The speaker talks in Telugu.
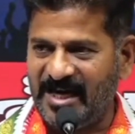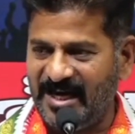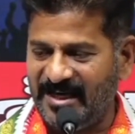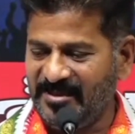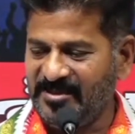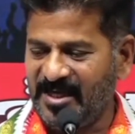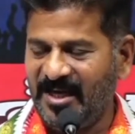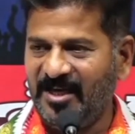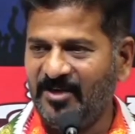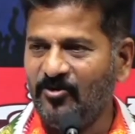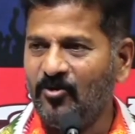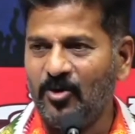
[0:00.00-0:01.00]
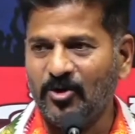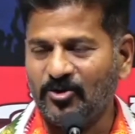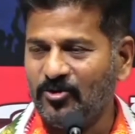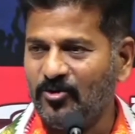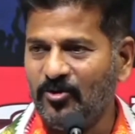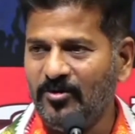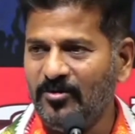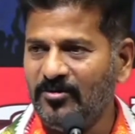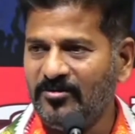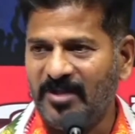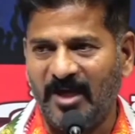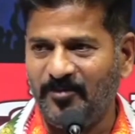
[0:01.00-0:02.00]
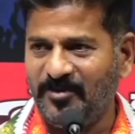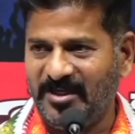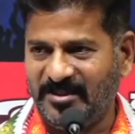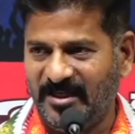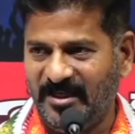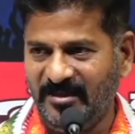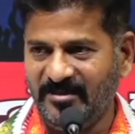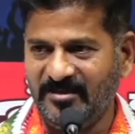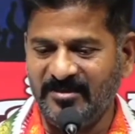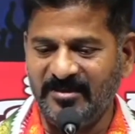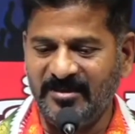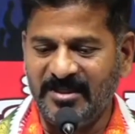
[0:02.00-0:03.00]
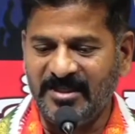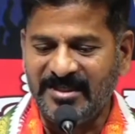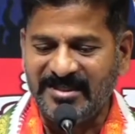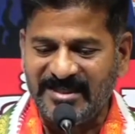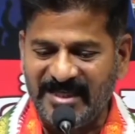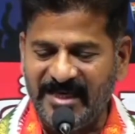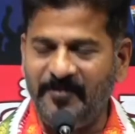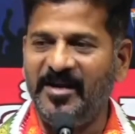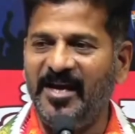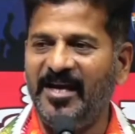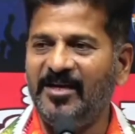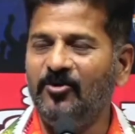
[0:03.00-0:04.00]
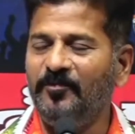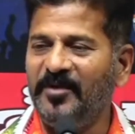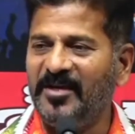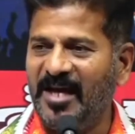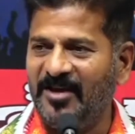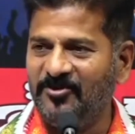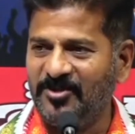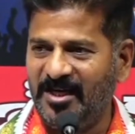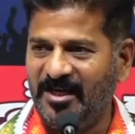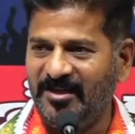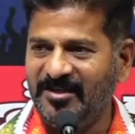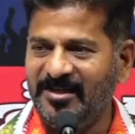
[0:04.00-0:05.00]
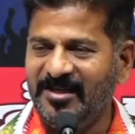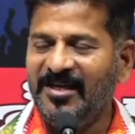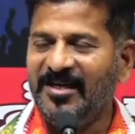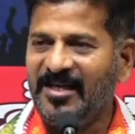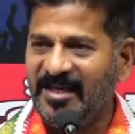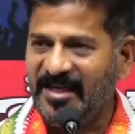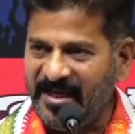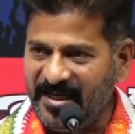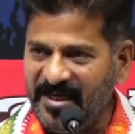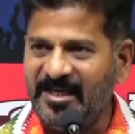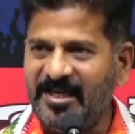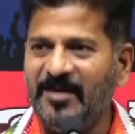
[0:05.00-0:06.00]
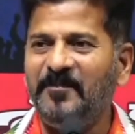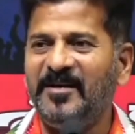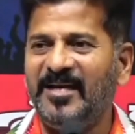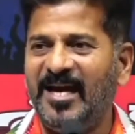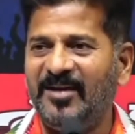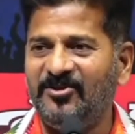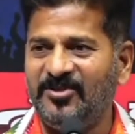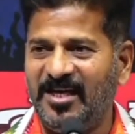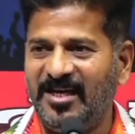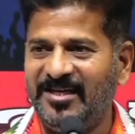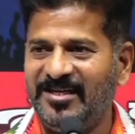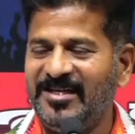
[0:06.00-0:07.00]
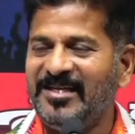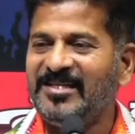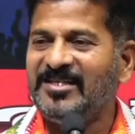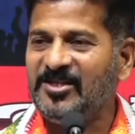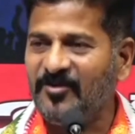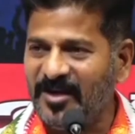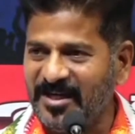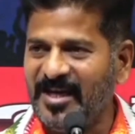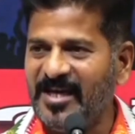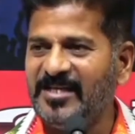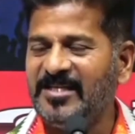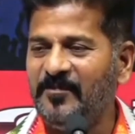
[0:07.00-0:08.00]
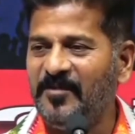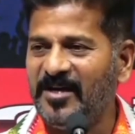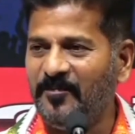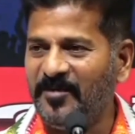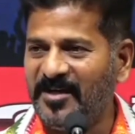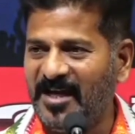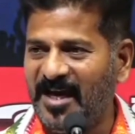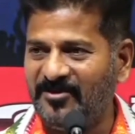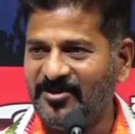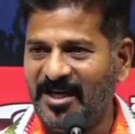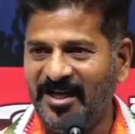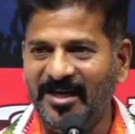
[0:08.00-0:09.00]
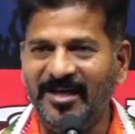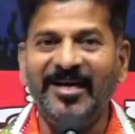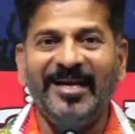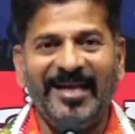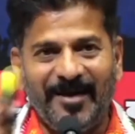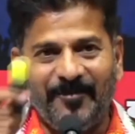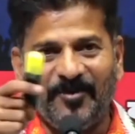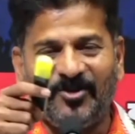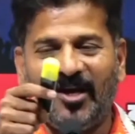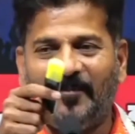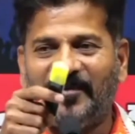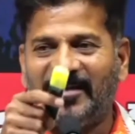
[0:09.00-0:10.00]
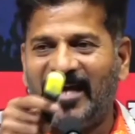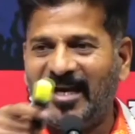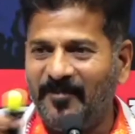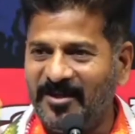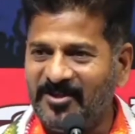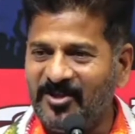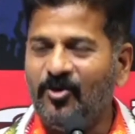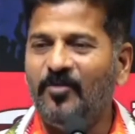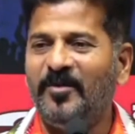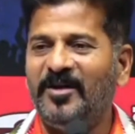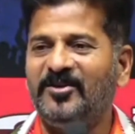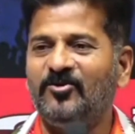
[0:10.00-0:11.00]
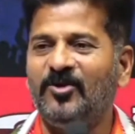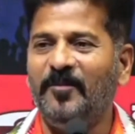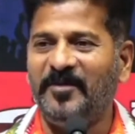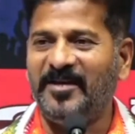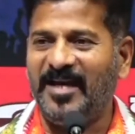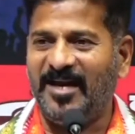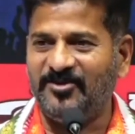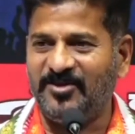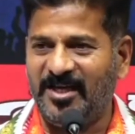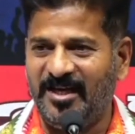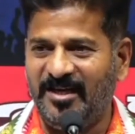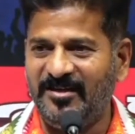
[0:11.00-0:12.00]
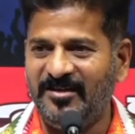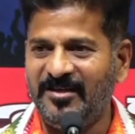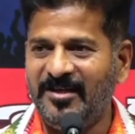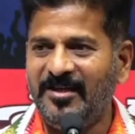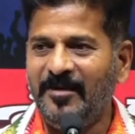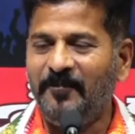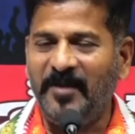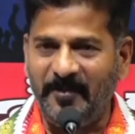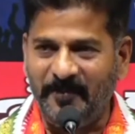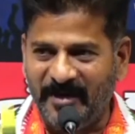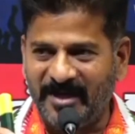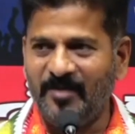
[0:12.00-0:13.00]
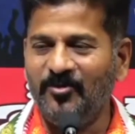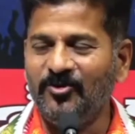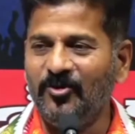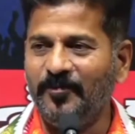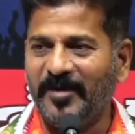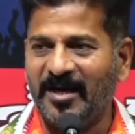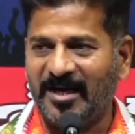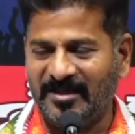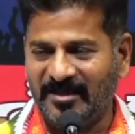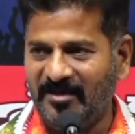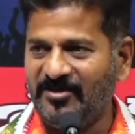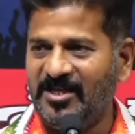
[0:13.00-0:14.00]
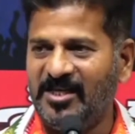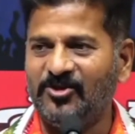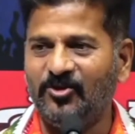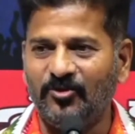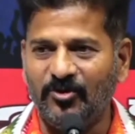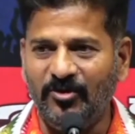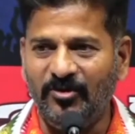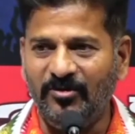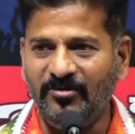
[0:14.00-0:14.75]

విచారించాలని కోర్టుకు తలుపు తట్టలే సిబిఐకు ఫిర్యాదు చేయలే ఈడీకి ఫిర్యాదు చేయలే చివరికి ఏసీబీకి ఫిర్యాదు చేయలే లేకపోతే వాళ్ళ ప్రధానమంత్రి హోంమంత్రికి కూడా ఫిర్యాదు చేయలే పేపర్ల ముందు ప్రకటనలు చేస్తుండ్రు